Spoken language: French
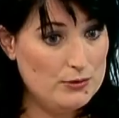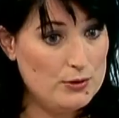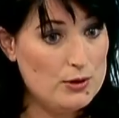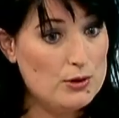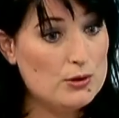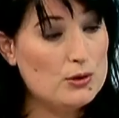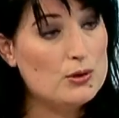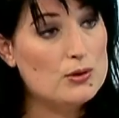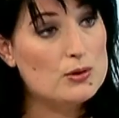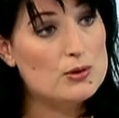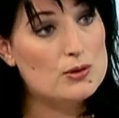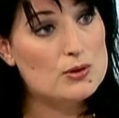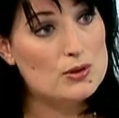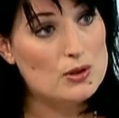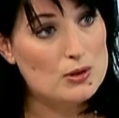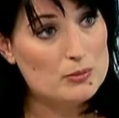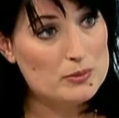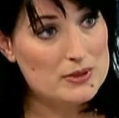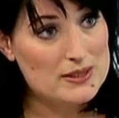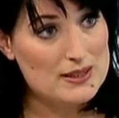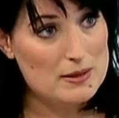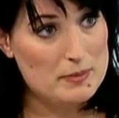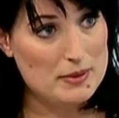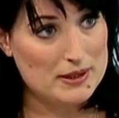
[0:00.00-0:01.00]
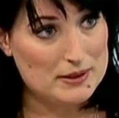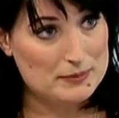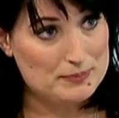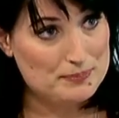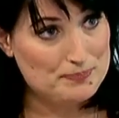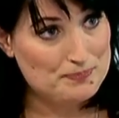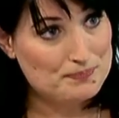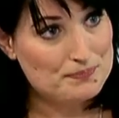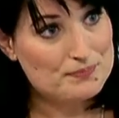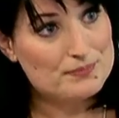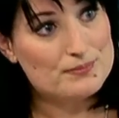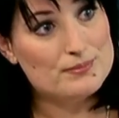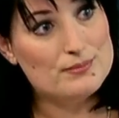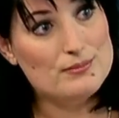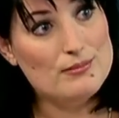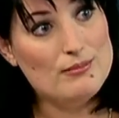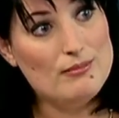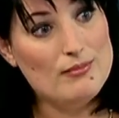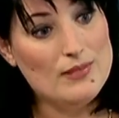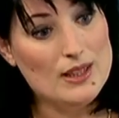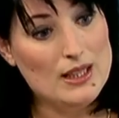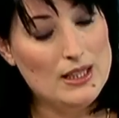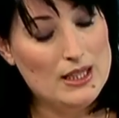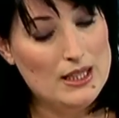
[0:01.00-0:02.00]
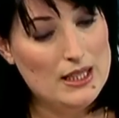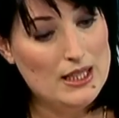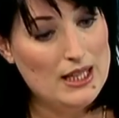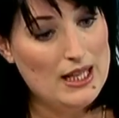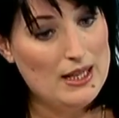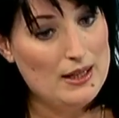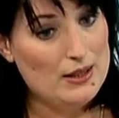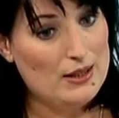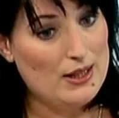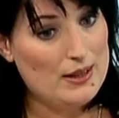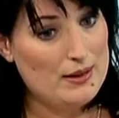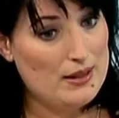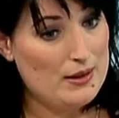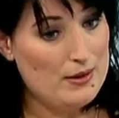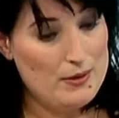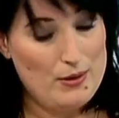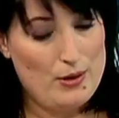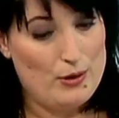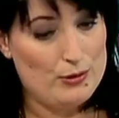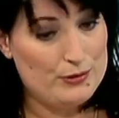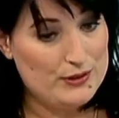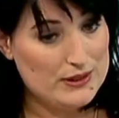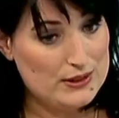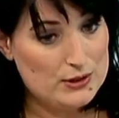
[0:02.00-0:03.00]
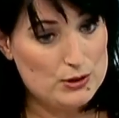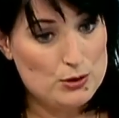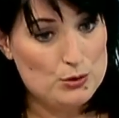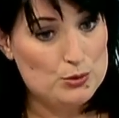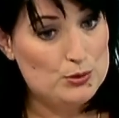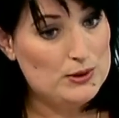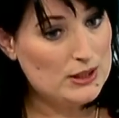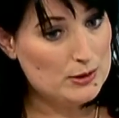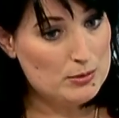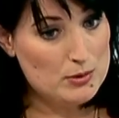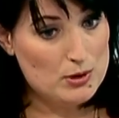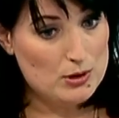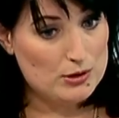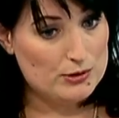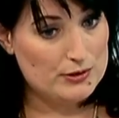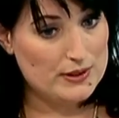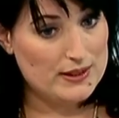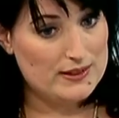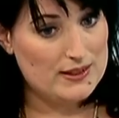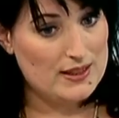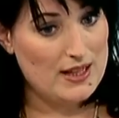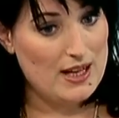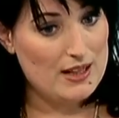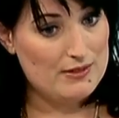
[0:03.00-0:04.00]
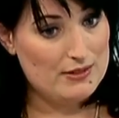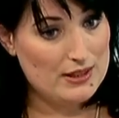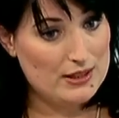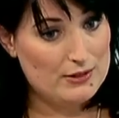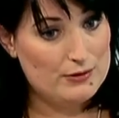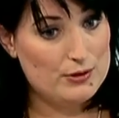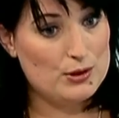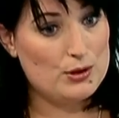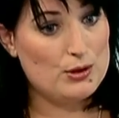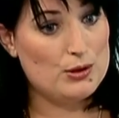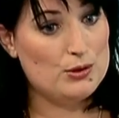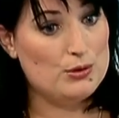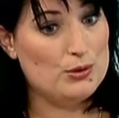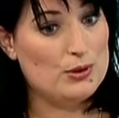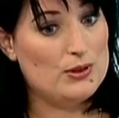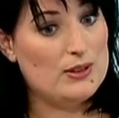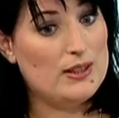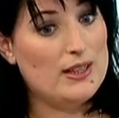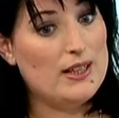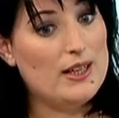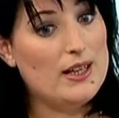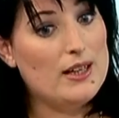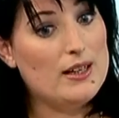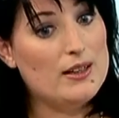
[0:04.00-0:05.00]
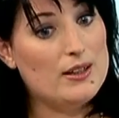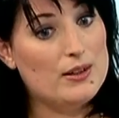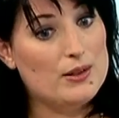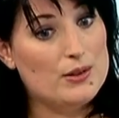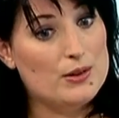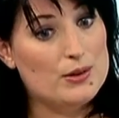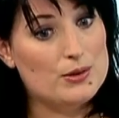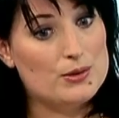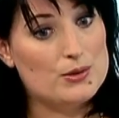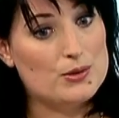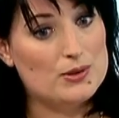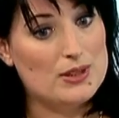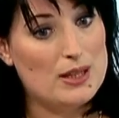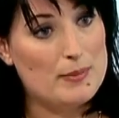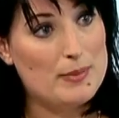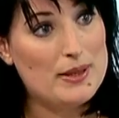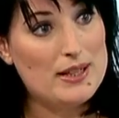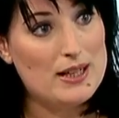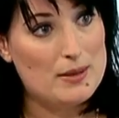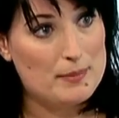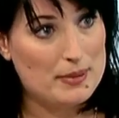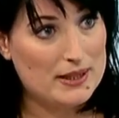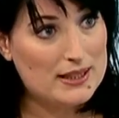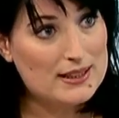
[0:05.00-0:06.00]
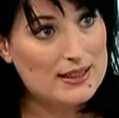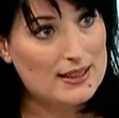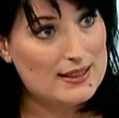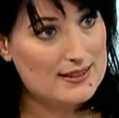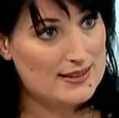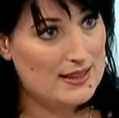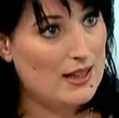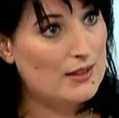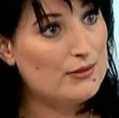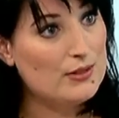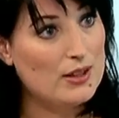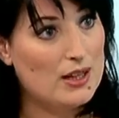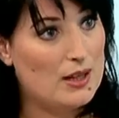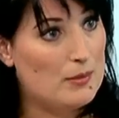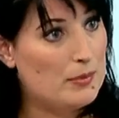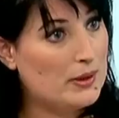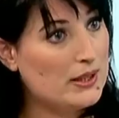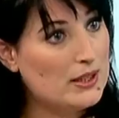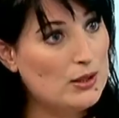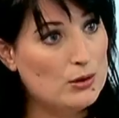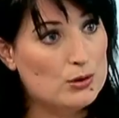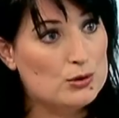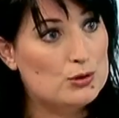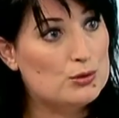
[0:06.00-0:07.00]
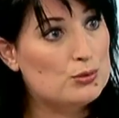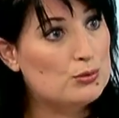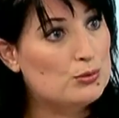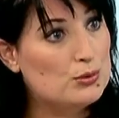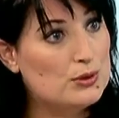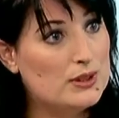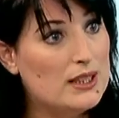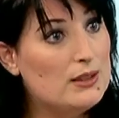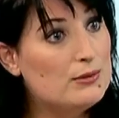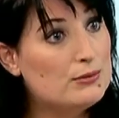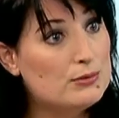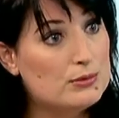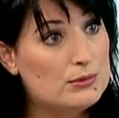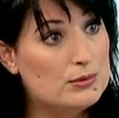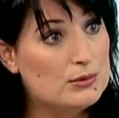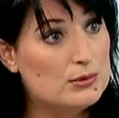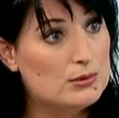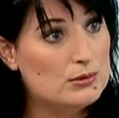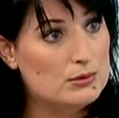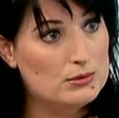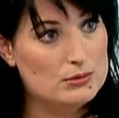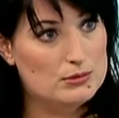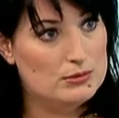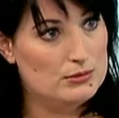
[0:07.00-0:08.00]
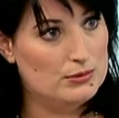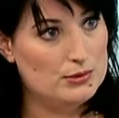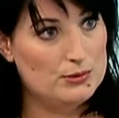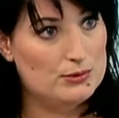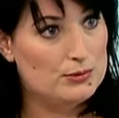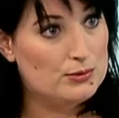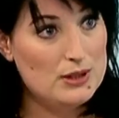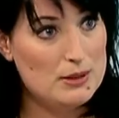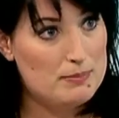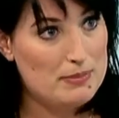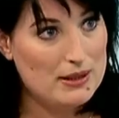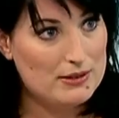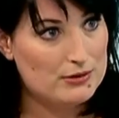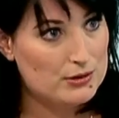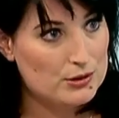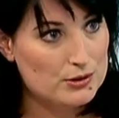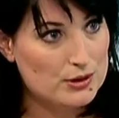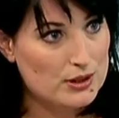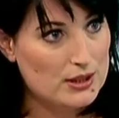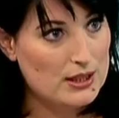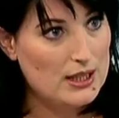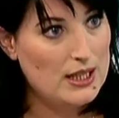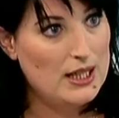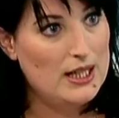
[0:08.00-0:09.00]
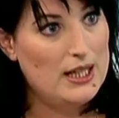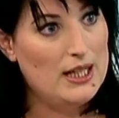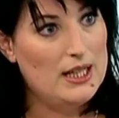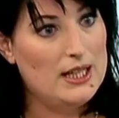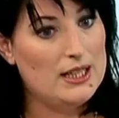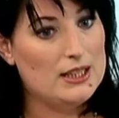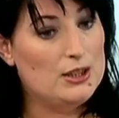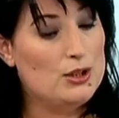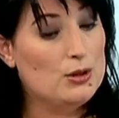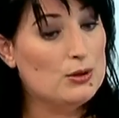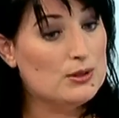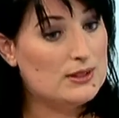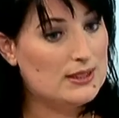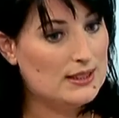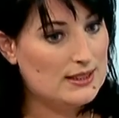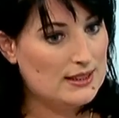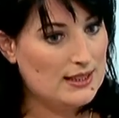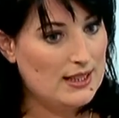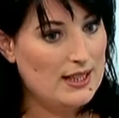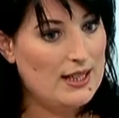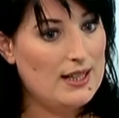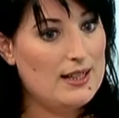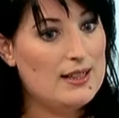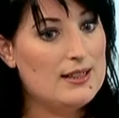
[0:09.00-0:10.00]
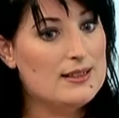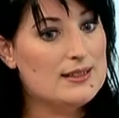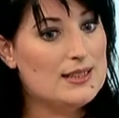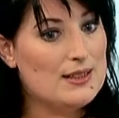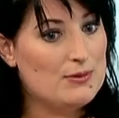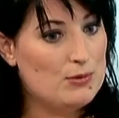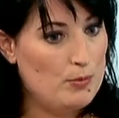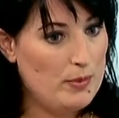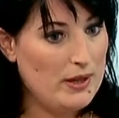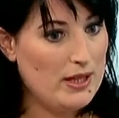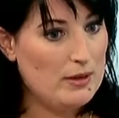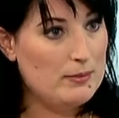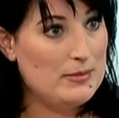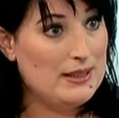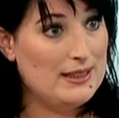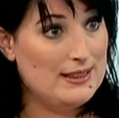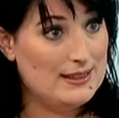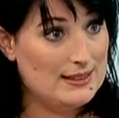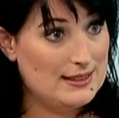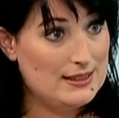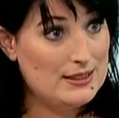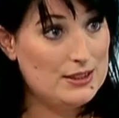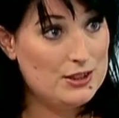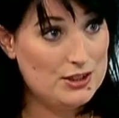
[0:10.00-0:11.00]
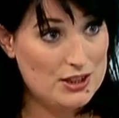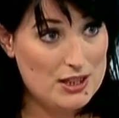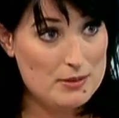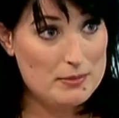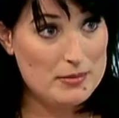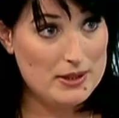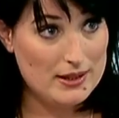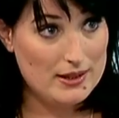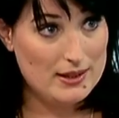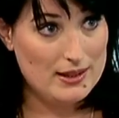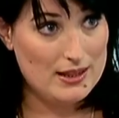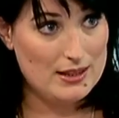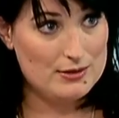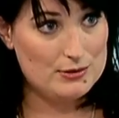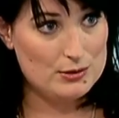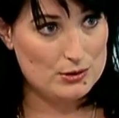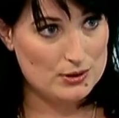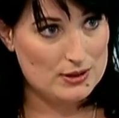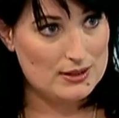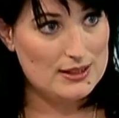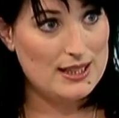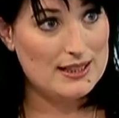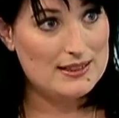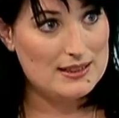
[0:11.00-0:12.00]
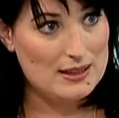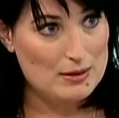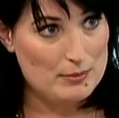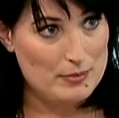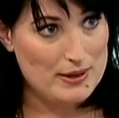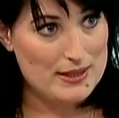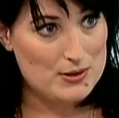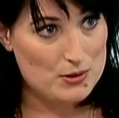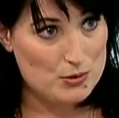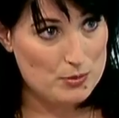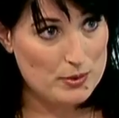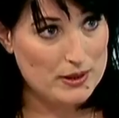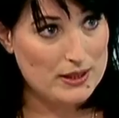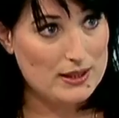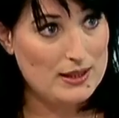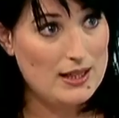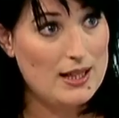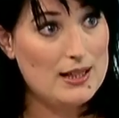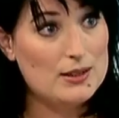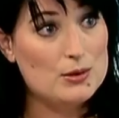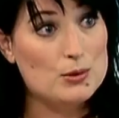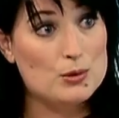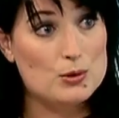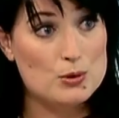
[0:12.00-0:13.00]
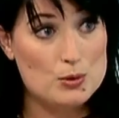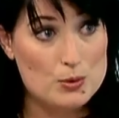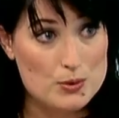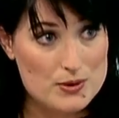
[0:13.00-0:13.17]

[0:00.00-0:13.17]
à une vente sans mise à prix. Euh, en fixant uniquement en fait avec votre notaire euh, ce qu'on appelle un prix de réserve, un prix en dessous duquel vous ne, voulez pas vendre. Dans ces cas-là, ça vous permet, si jamais la vente n'atteint pas ce prix-là, de